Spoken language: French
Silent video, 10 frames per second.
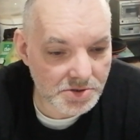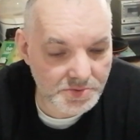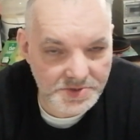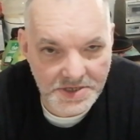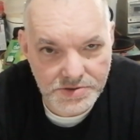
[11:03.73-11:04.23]
que
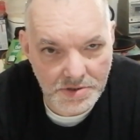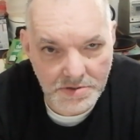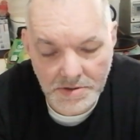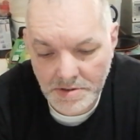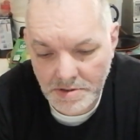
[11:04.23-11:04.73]
vous êtes sur,
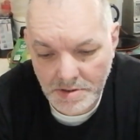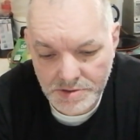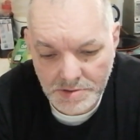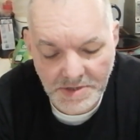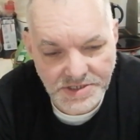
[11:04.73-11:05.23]
euh,
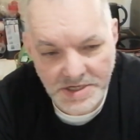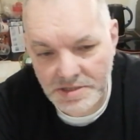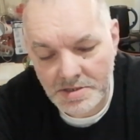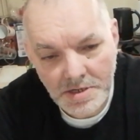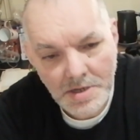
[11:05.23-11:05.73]
sur ma
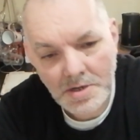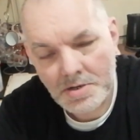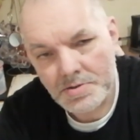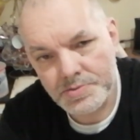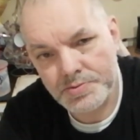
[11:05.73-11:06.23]
chaîne,
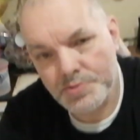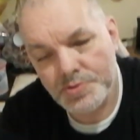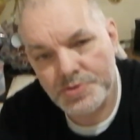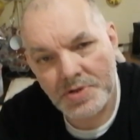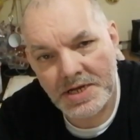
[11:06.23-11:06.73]
je
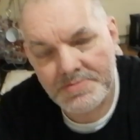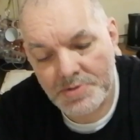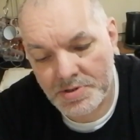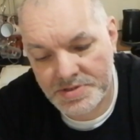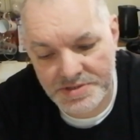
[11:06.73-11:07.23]
vous
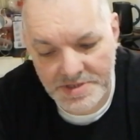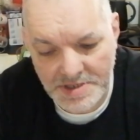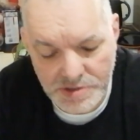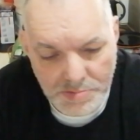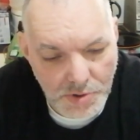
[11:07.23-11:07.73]
enlève
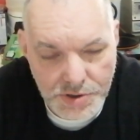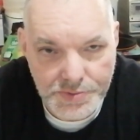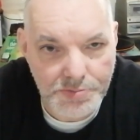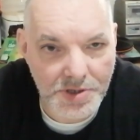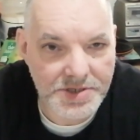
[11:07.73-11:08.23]
directement je
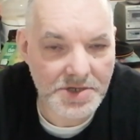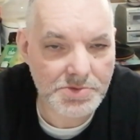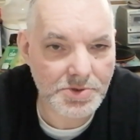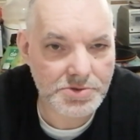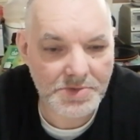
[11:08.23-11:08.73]
vous bloque
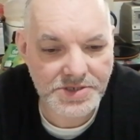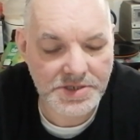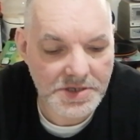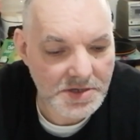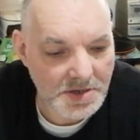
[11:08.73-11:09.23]
directement sur ma
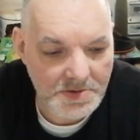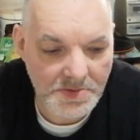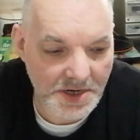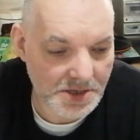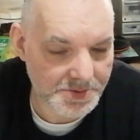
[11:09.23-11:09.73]
chaîne.
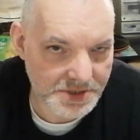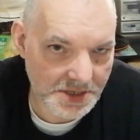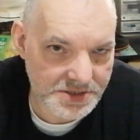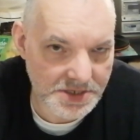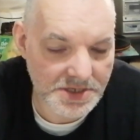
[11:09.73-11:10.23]
Voilà, comme
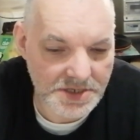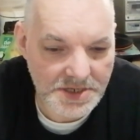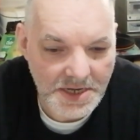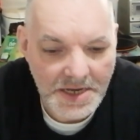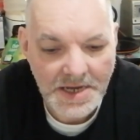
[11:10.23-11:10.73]
ça,
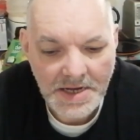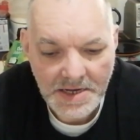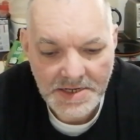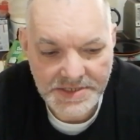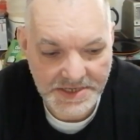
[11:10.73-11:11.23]
c'est,
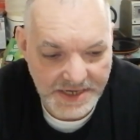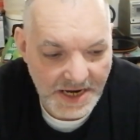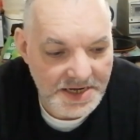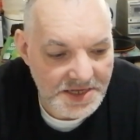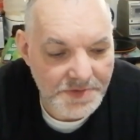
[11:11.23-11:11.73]
c'est
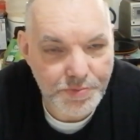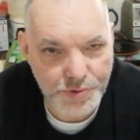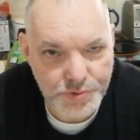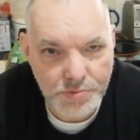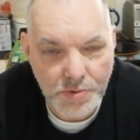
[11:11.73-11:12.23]
clair et net
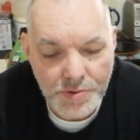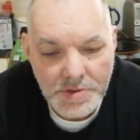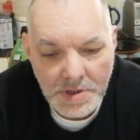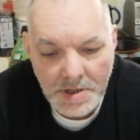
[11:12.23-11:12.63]
pour tout le monde.